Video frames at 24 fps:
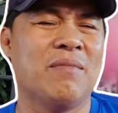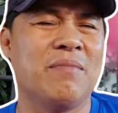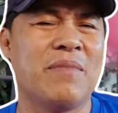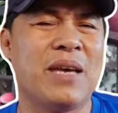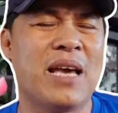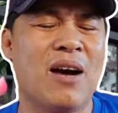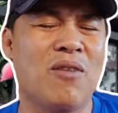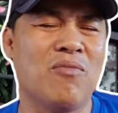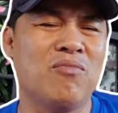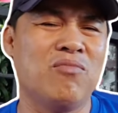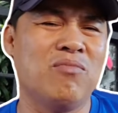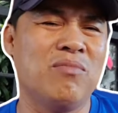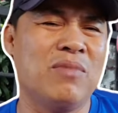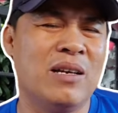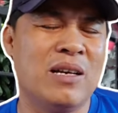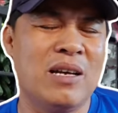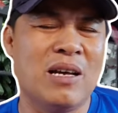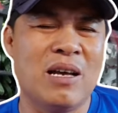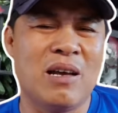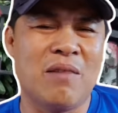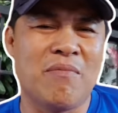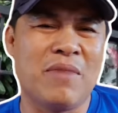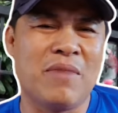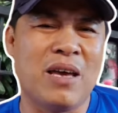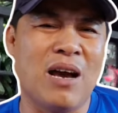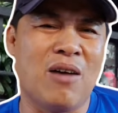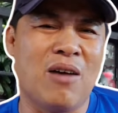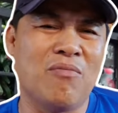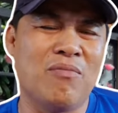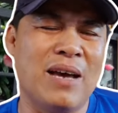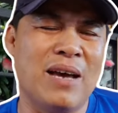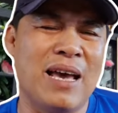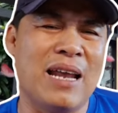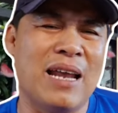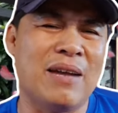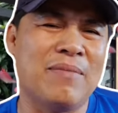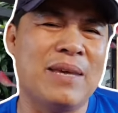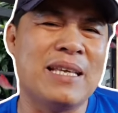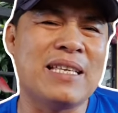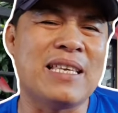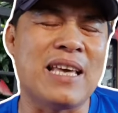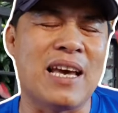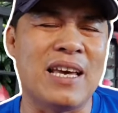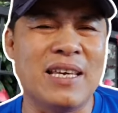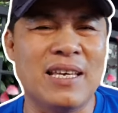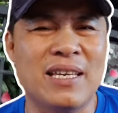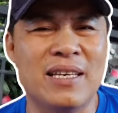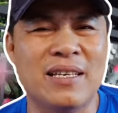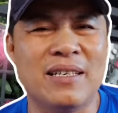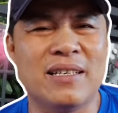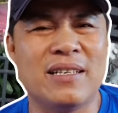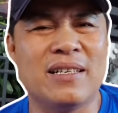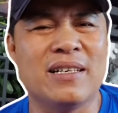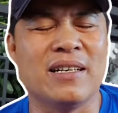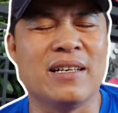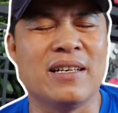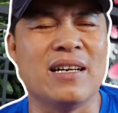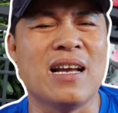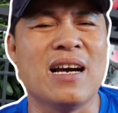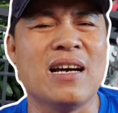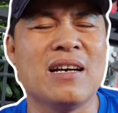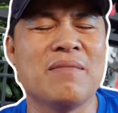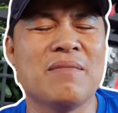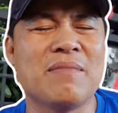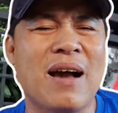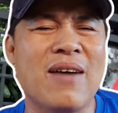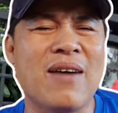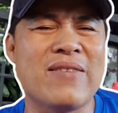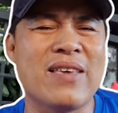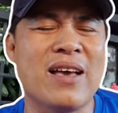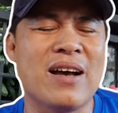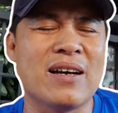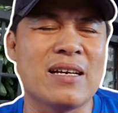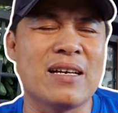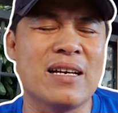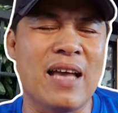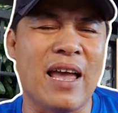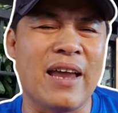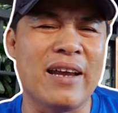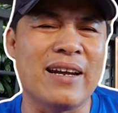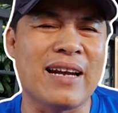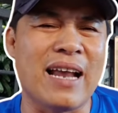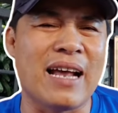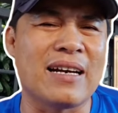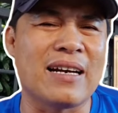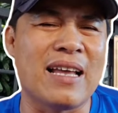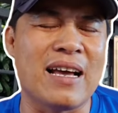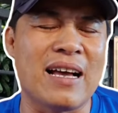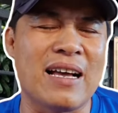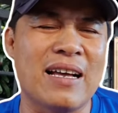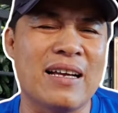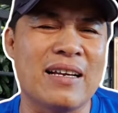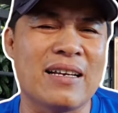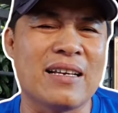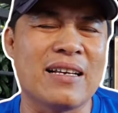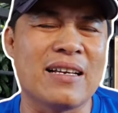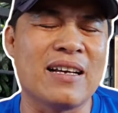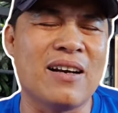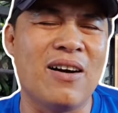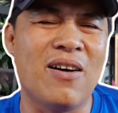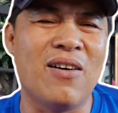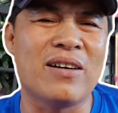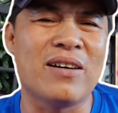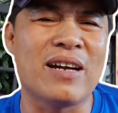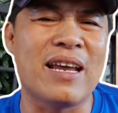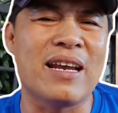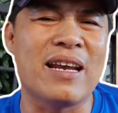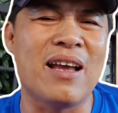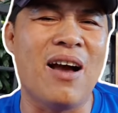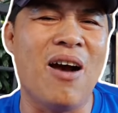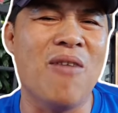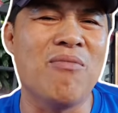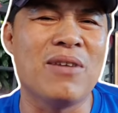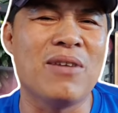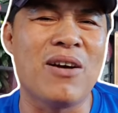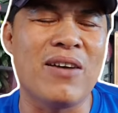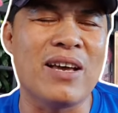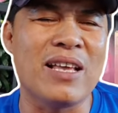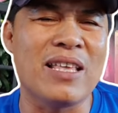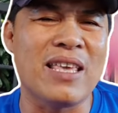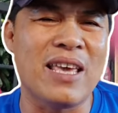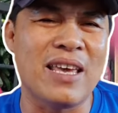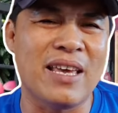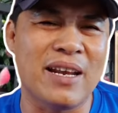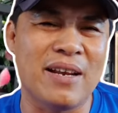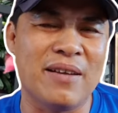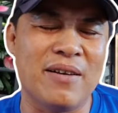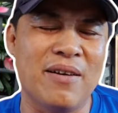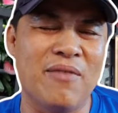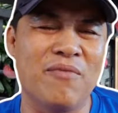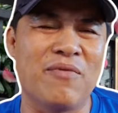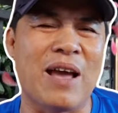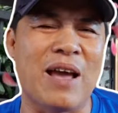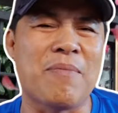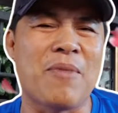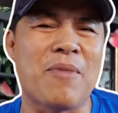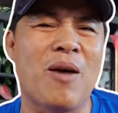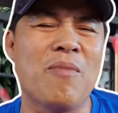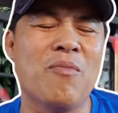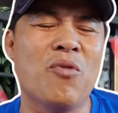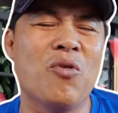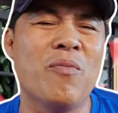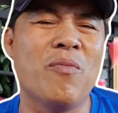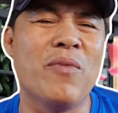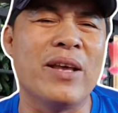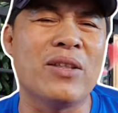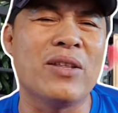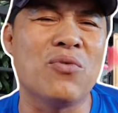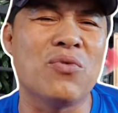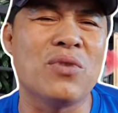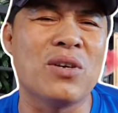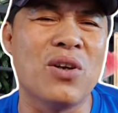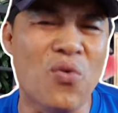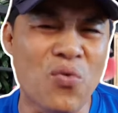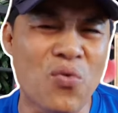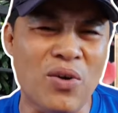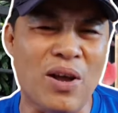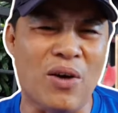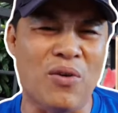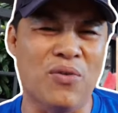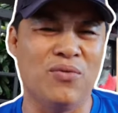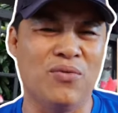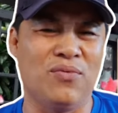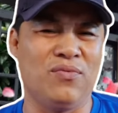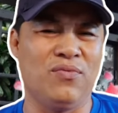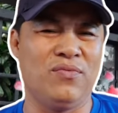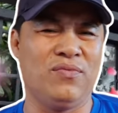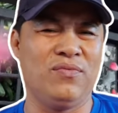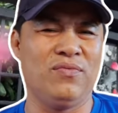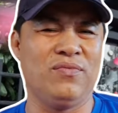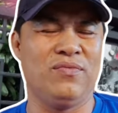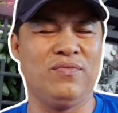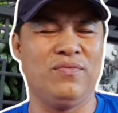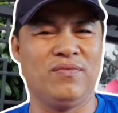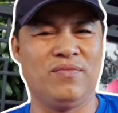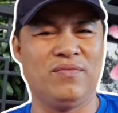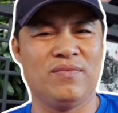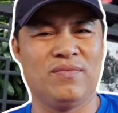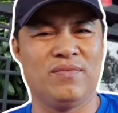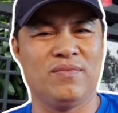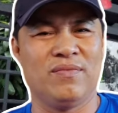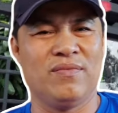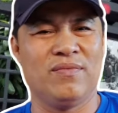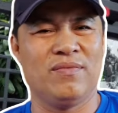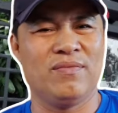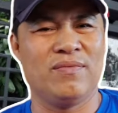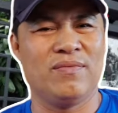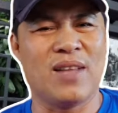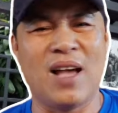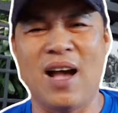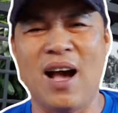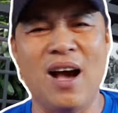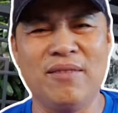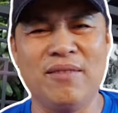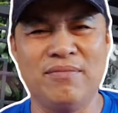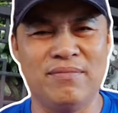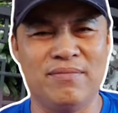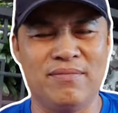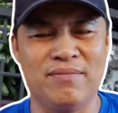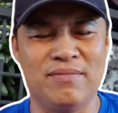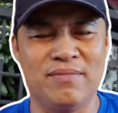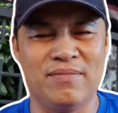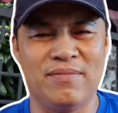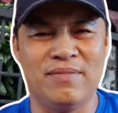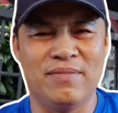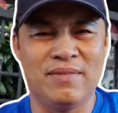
mấy ông mấy ông mấy anh mấy chị đừng bao giờ cứ nghĩ rằng là con này nó không có cái gì hết không phải bỏ bù mê thuốc lú đâu không